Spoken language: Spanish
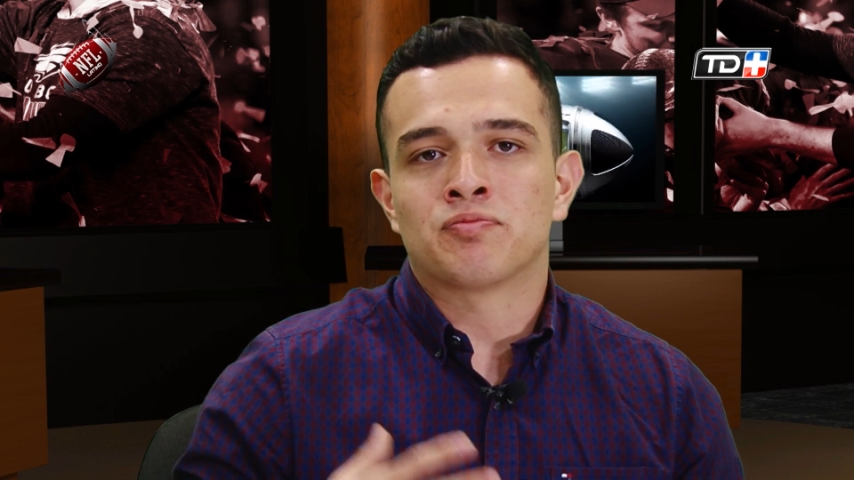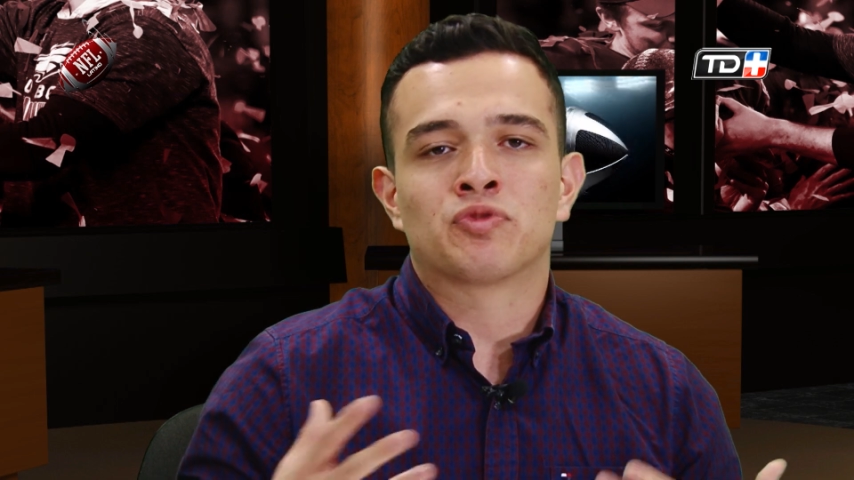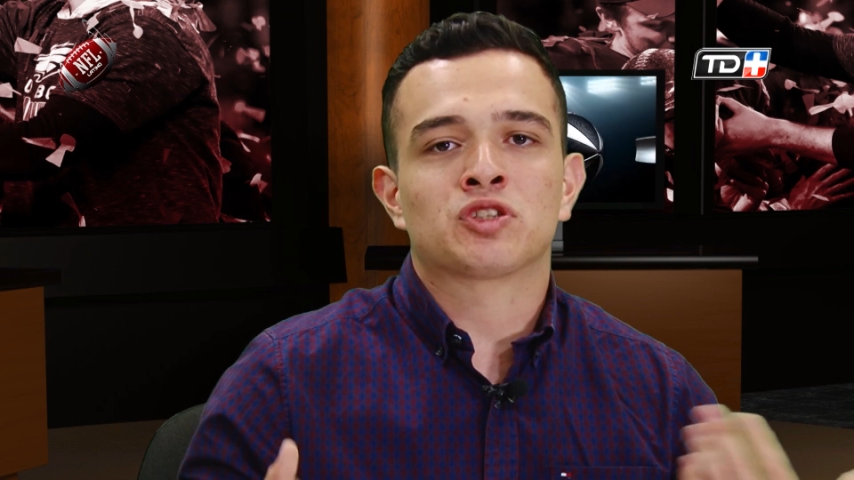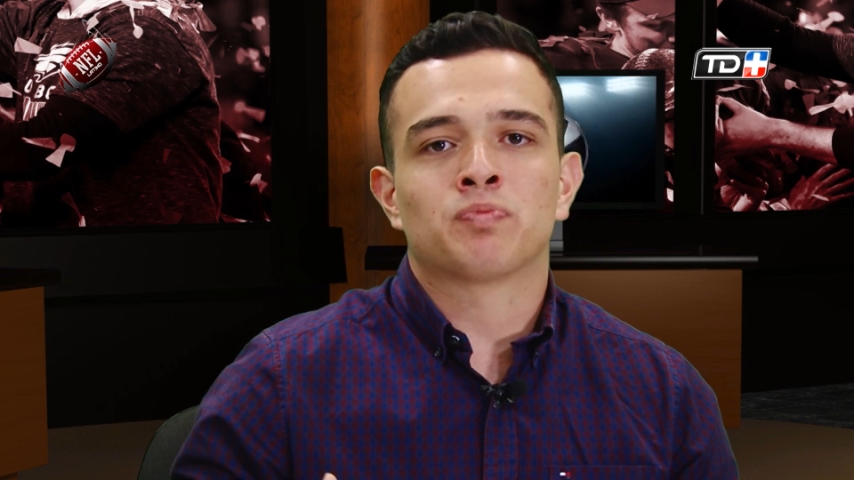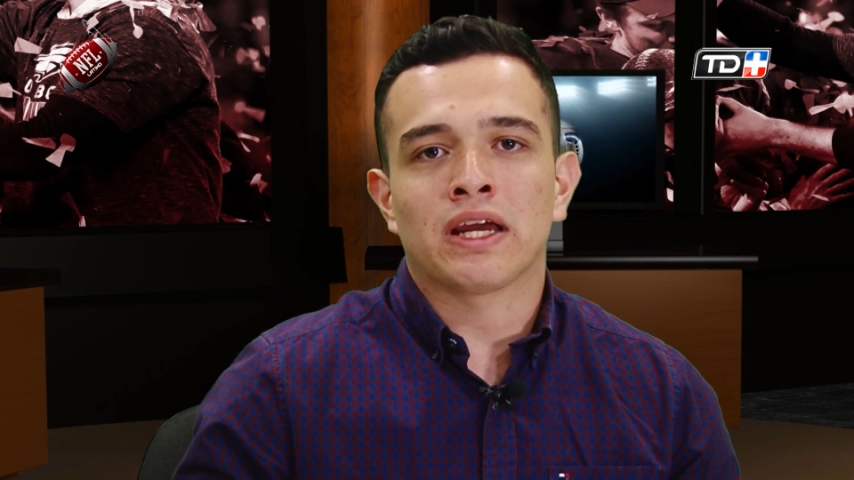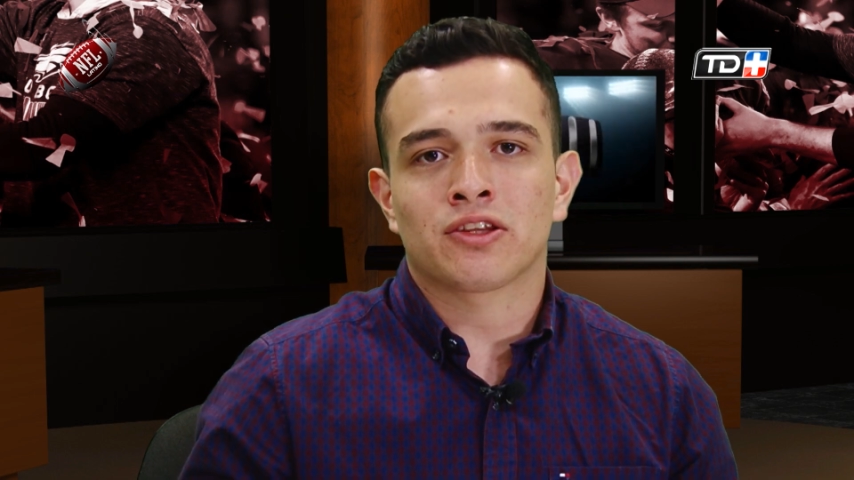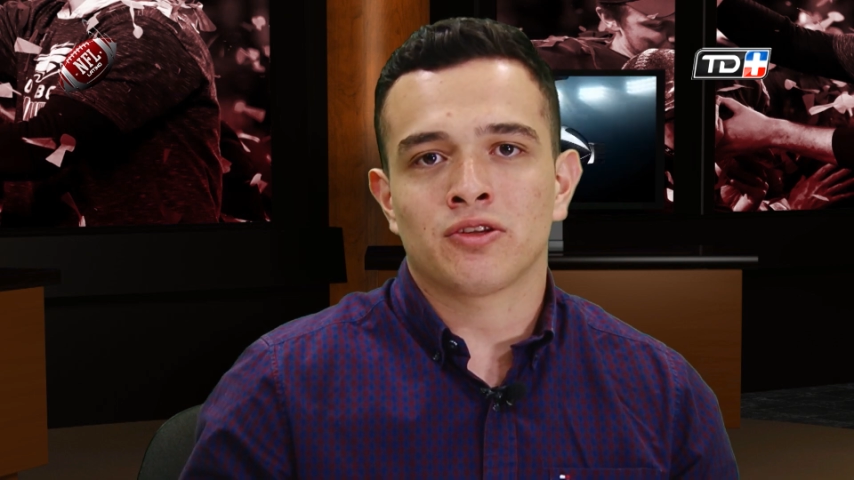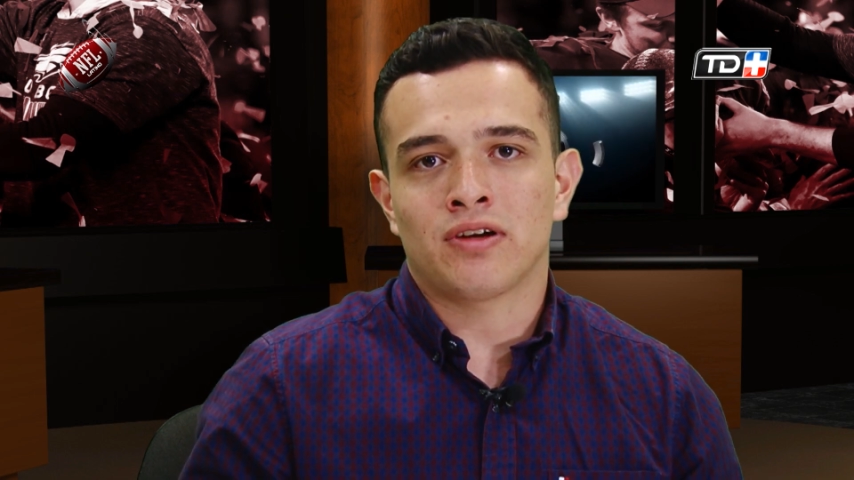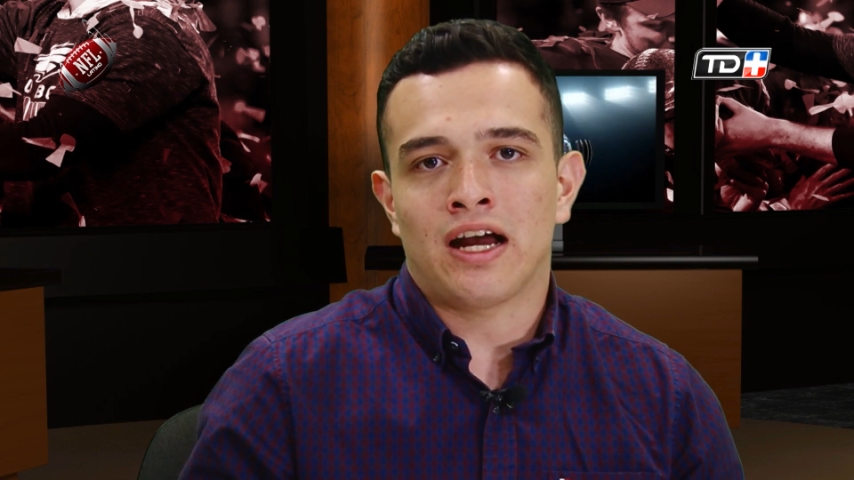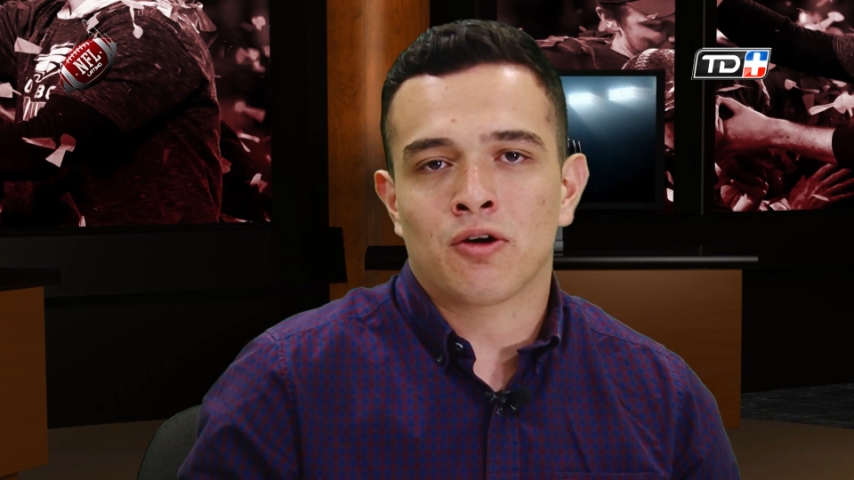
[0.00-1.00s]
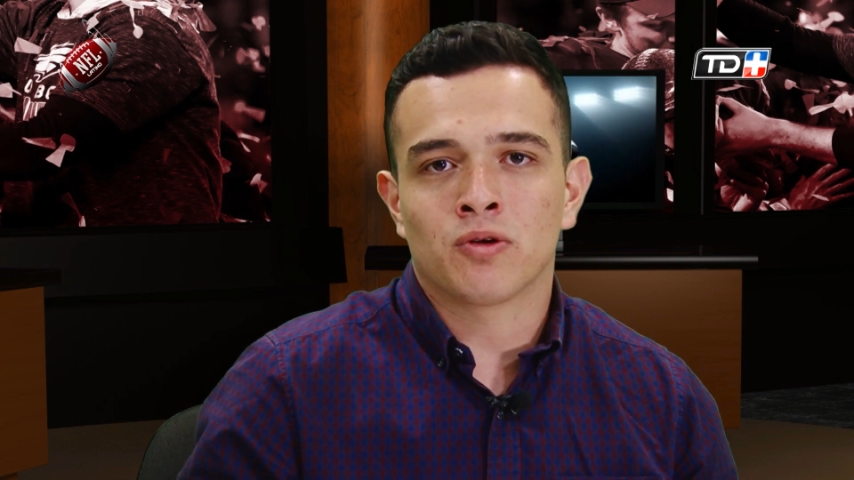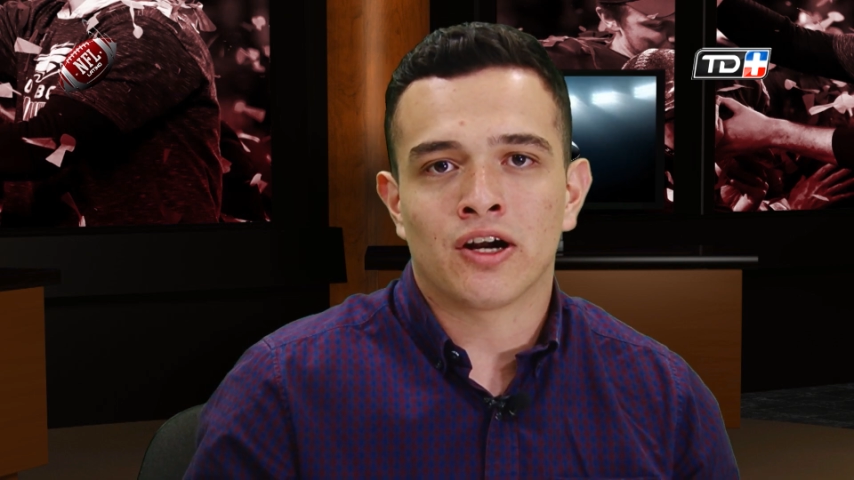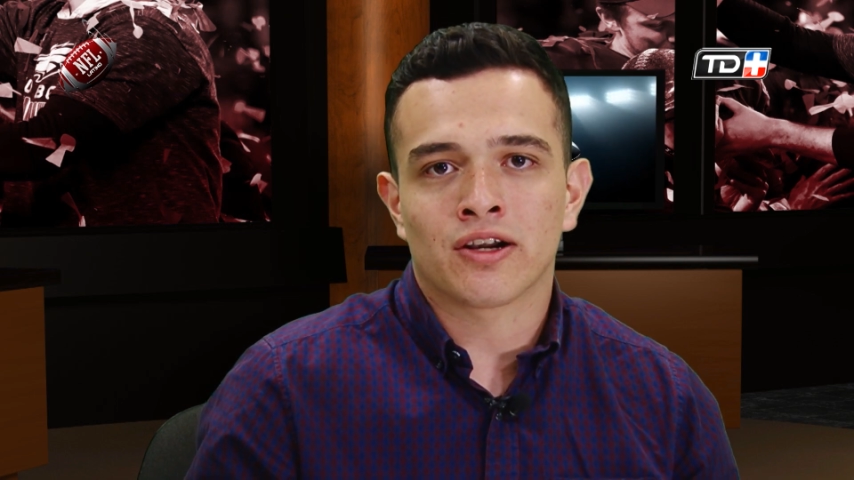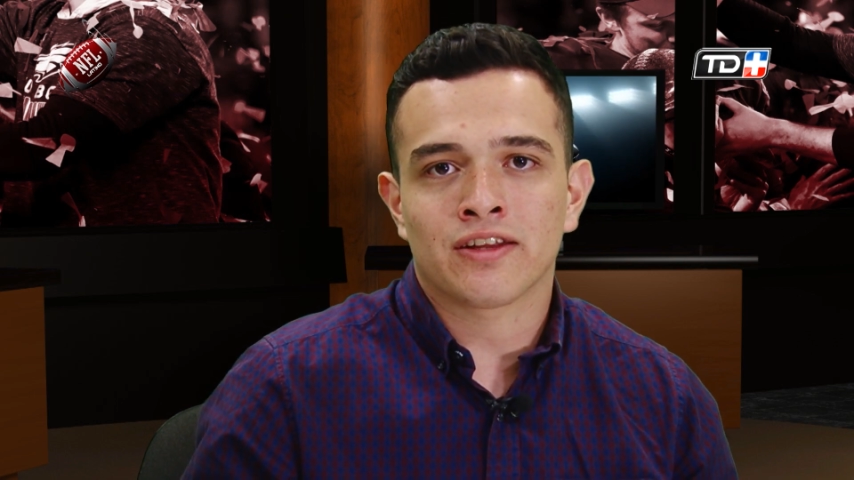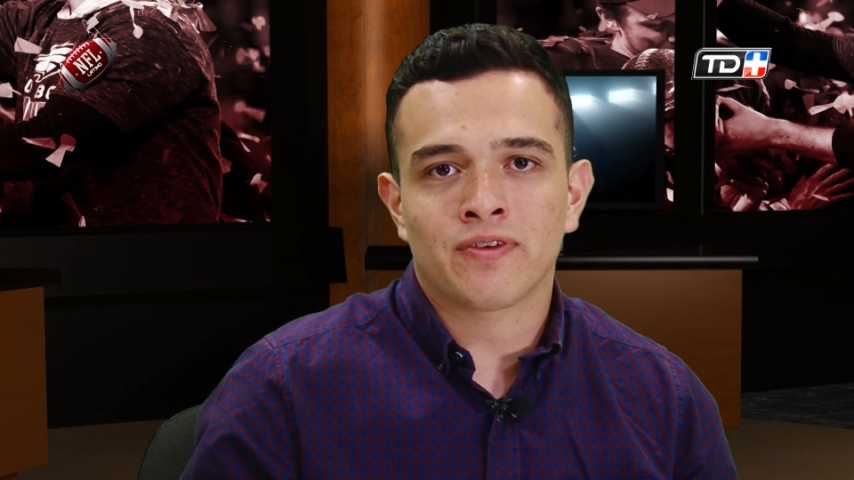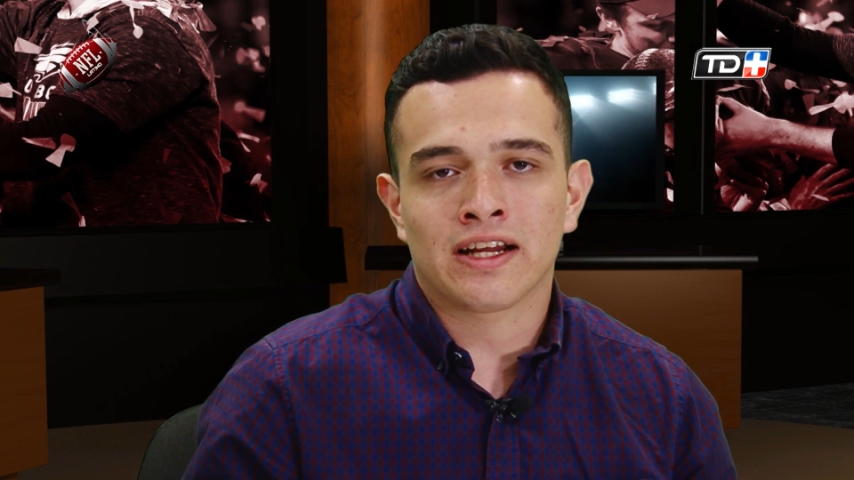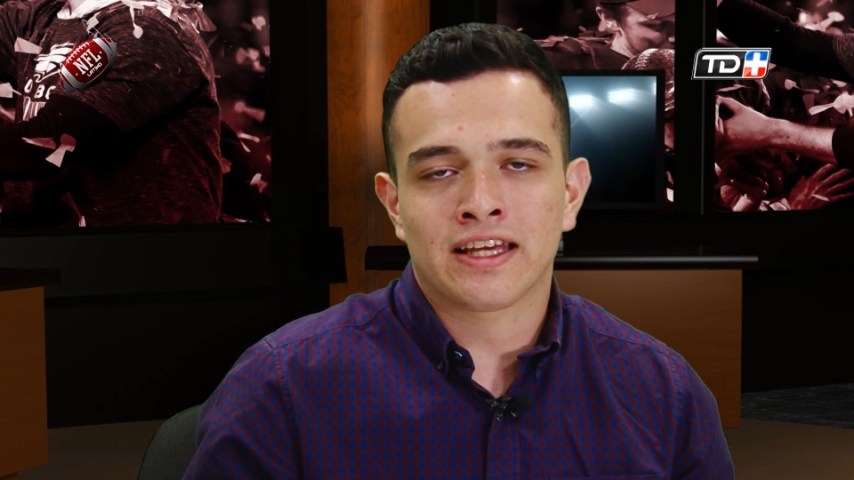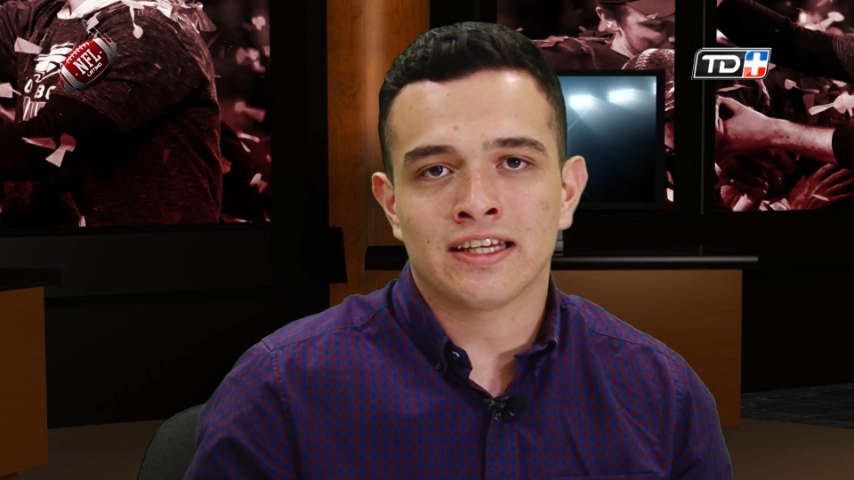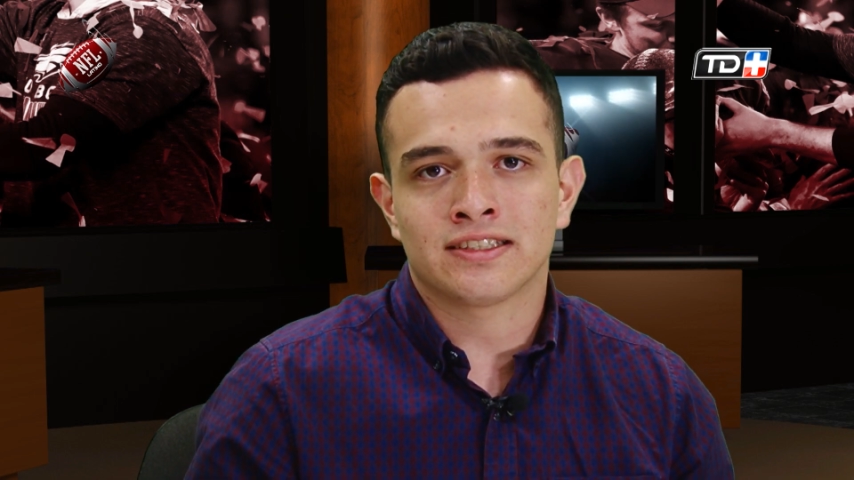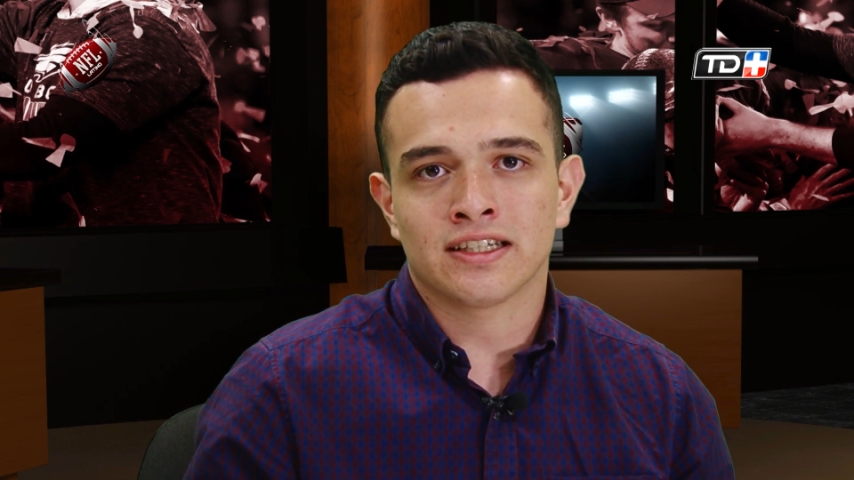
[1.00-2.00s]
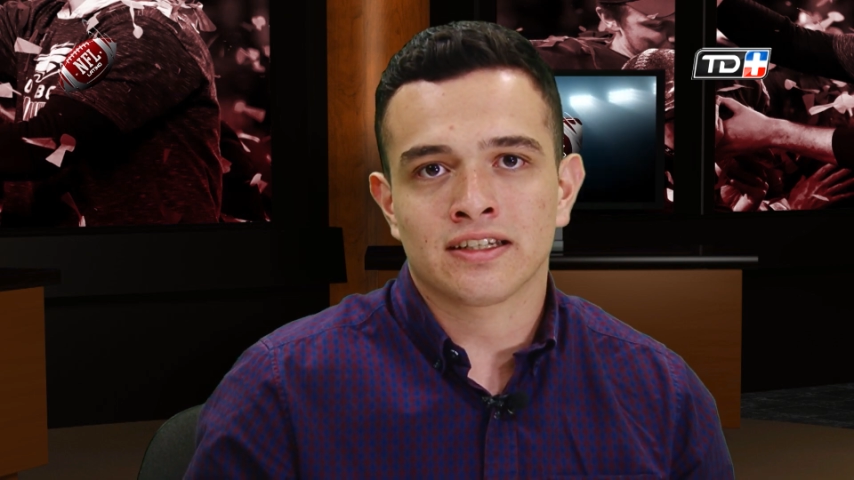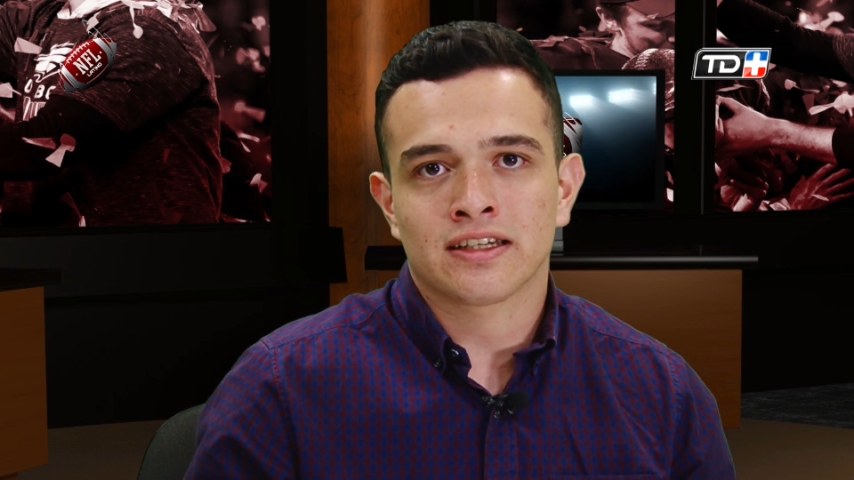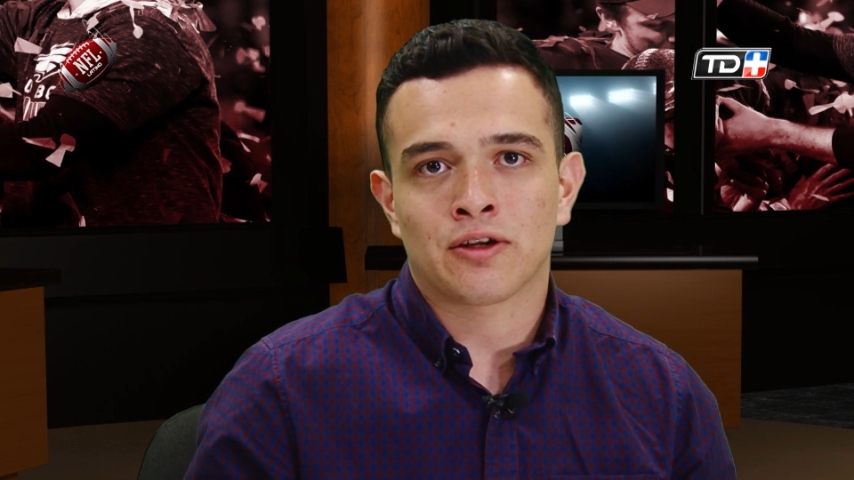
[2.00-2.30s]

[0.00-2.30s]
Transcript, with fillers: prospecto a jugador de franquicia